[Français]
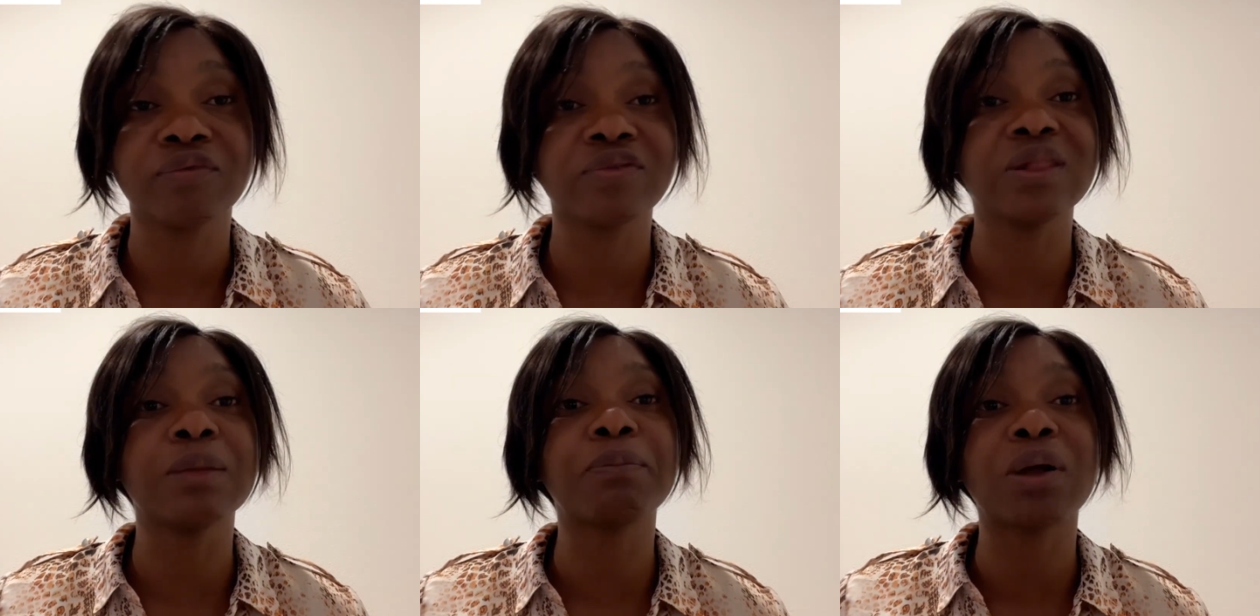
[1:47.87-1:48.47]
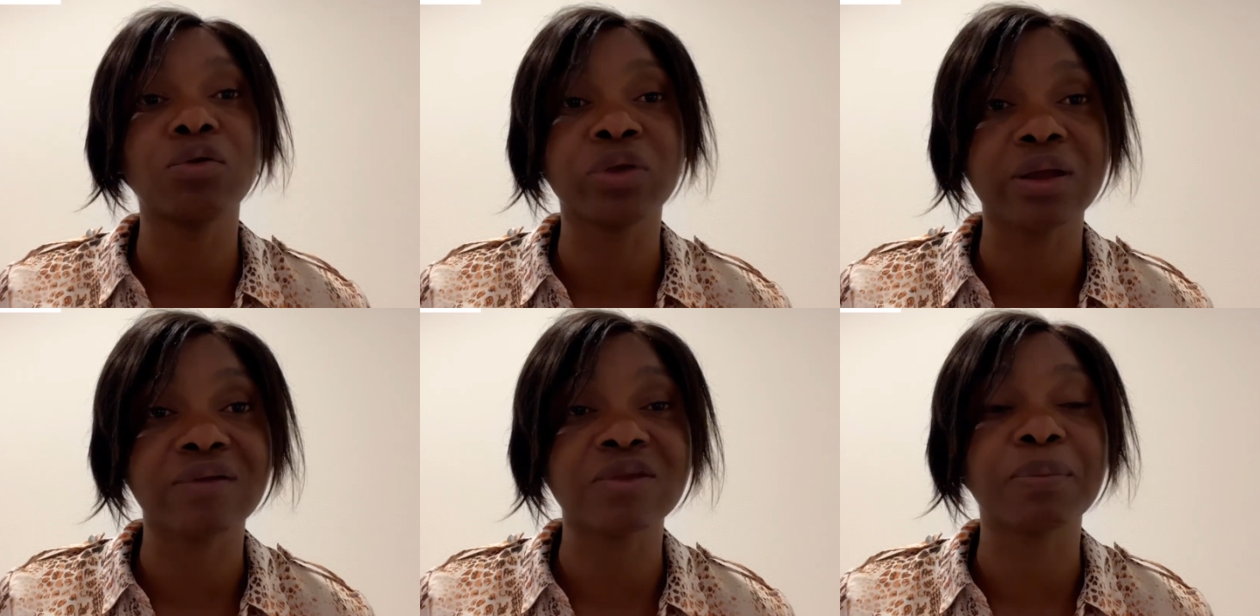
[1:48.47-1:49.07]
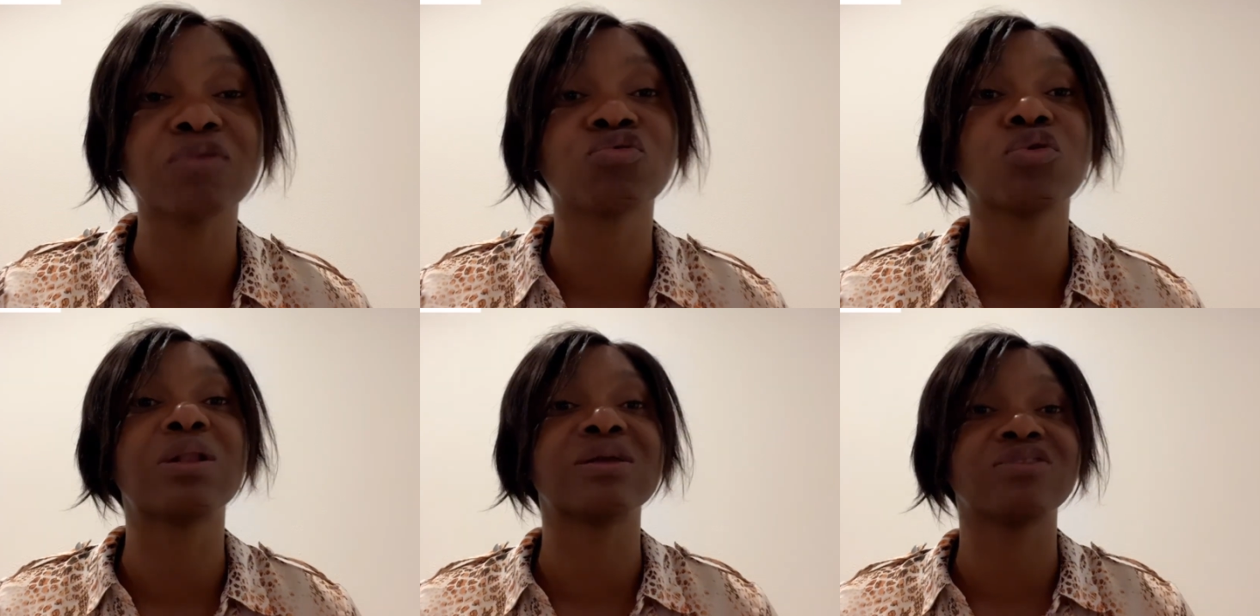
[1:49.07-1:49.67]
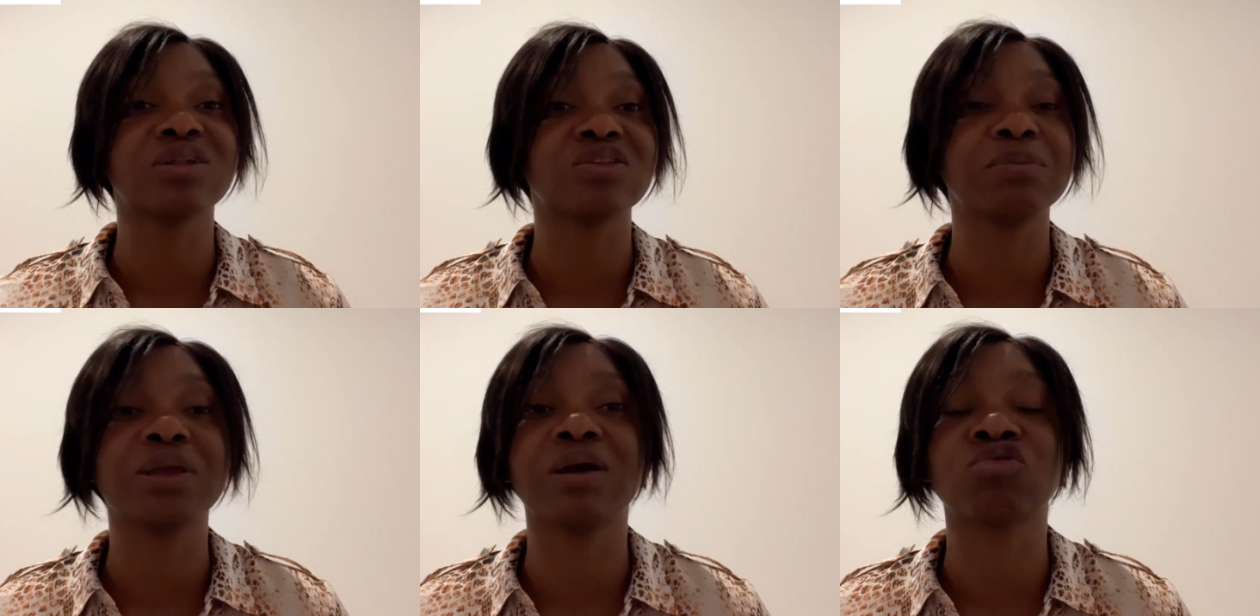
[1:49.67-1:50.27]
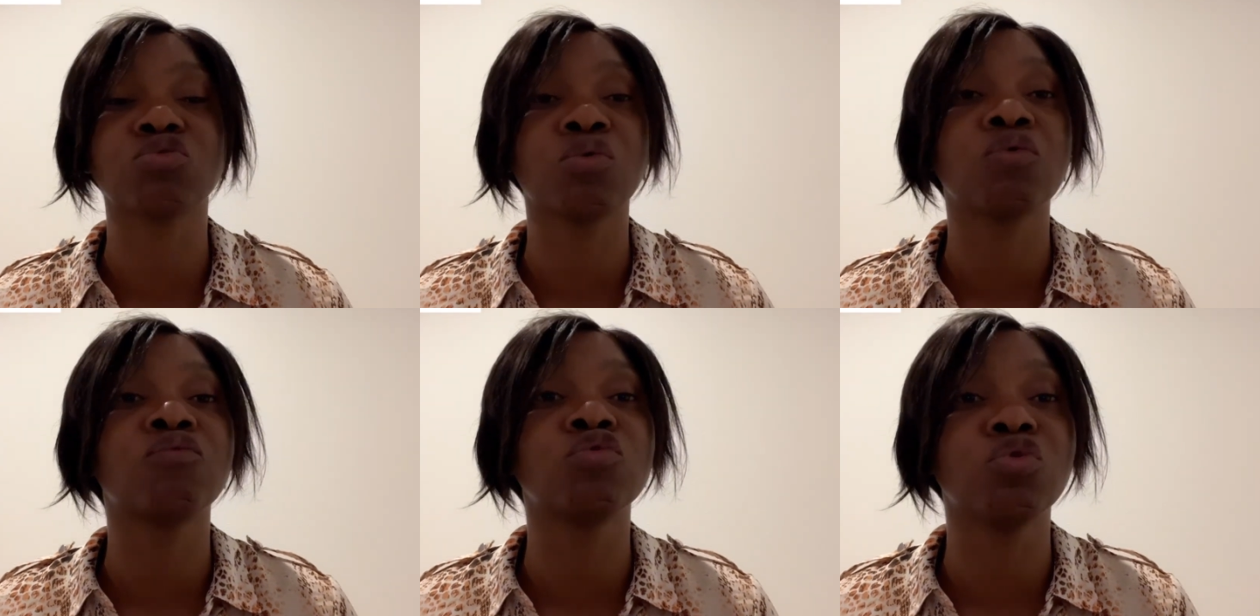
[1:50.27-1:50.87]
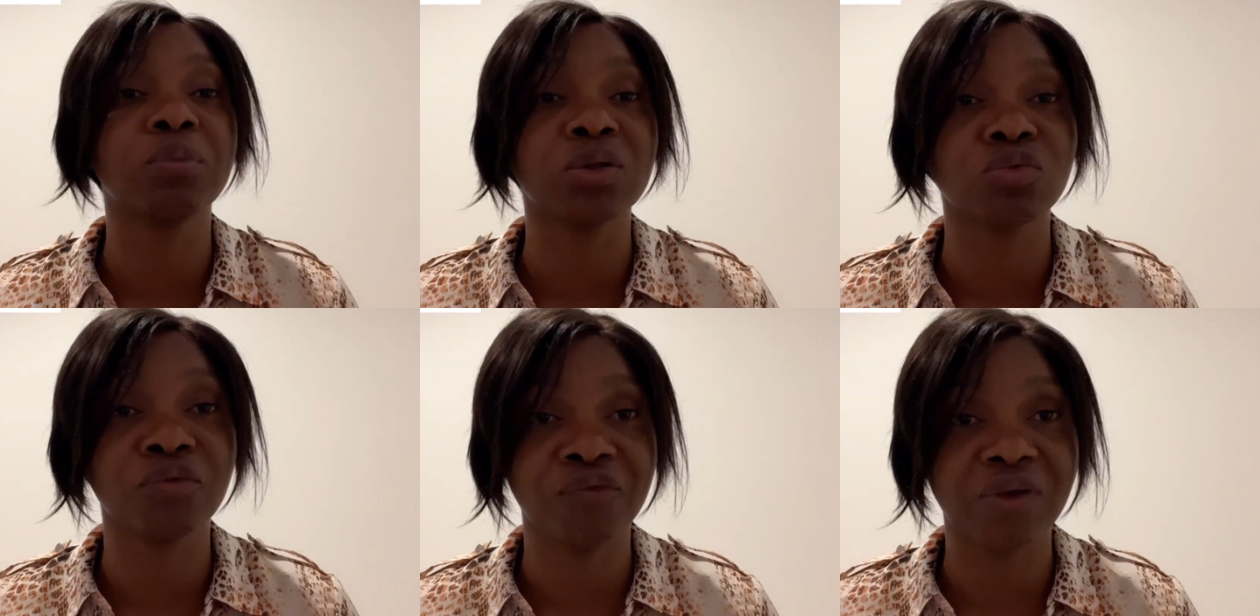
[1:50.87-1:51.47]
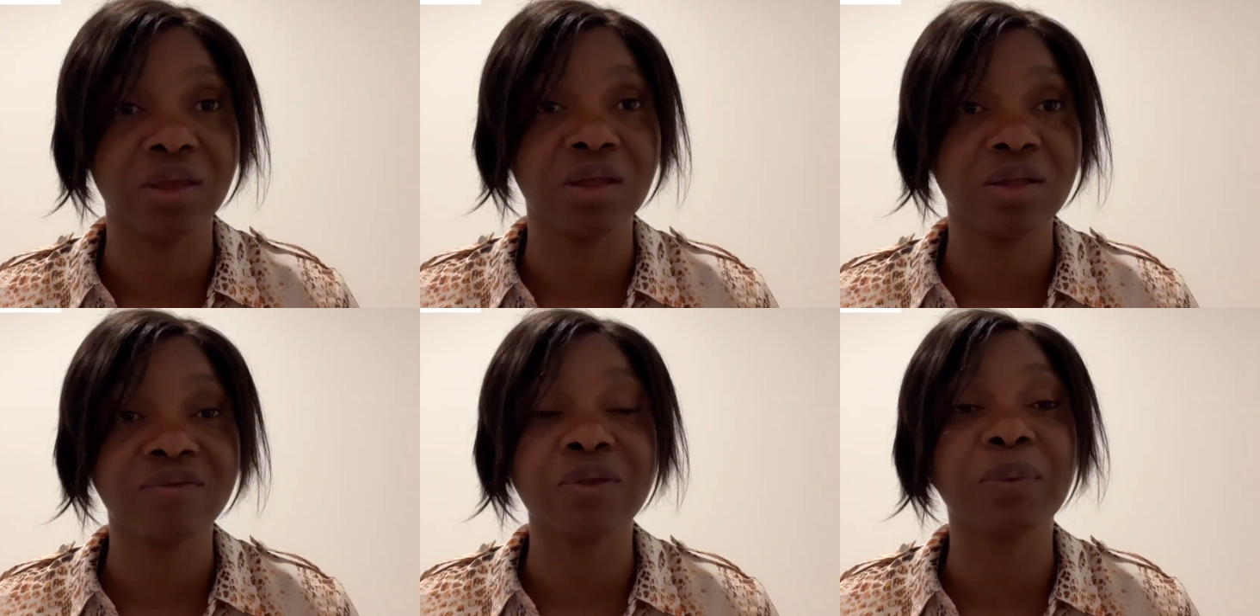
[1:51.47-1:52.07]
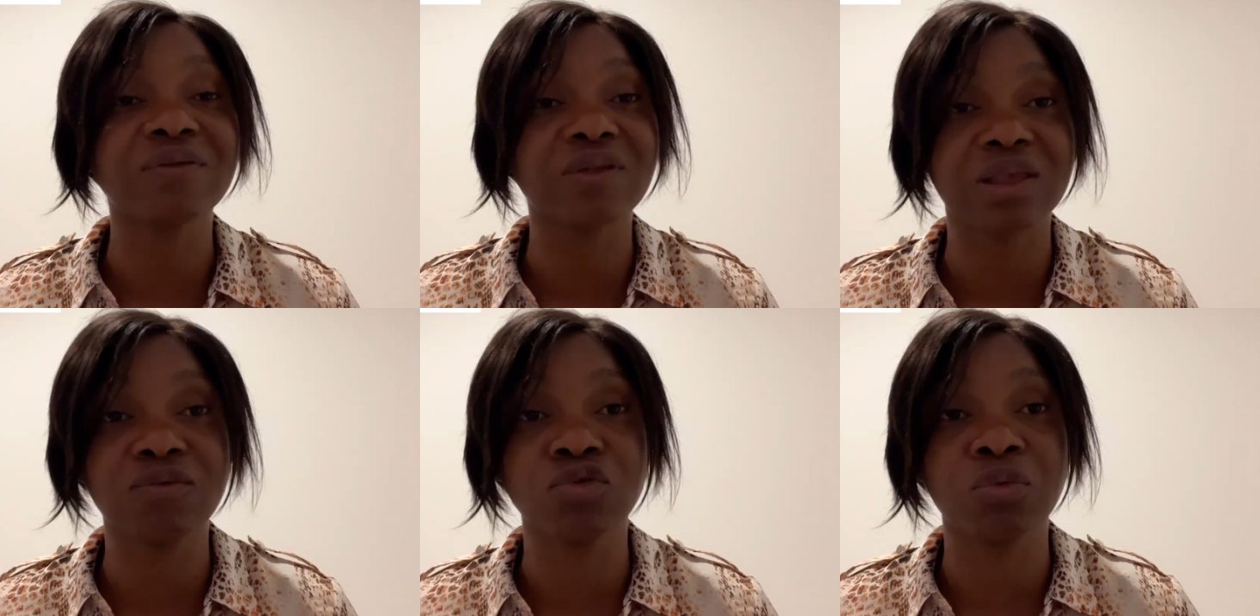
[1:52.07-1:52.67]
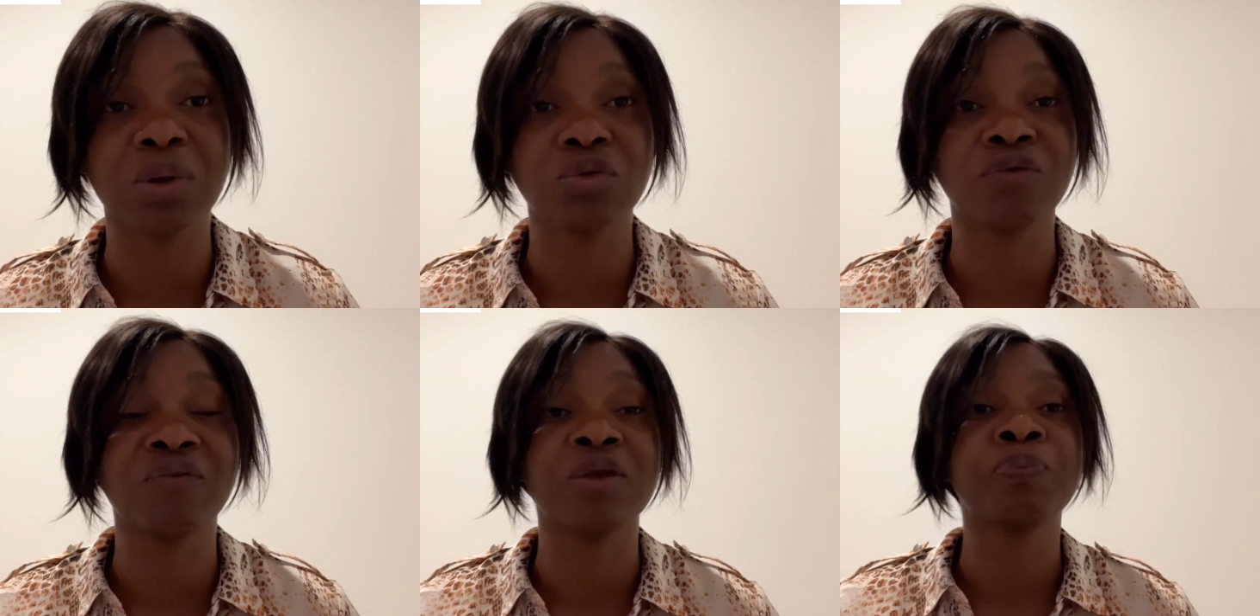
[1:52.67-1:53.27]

ce n'est pas le cas. C'est pas ce que l'agent d'immigration vous demande de faire. C'est pas ça qu'il vous demande de faire.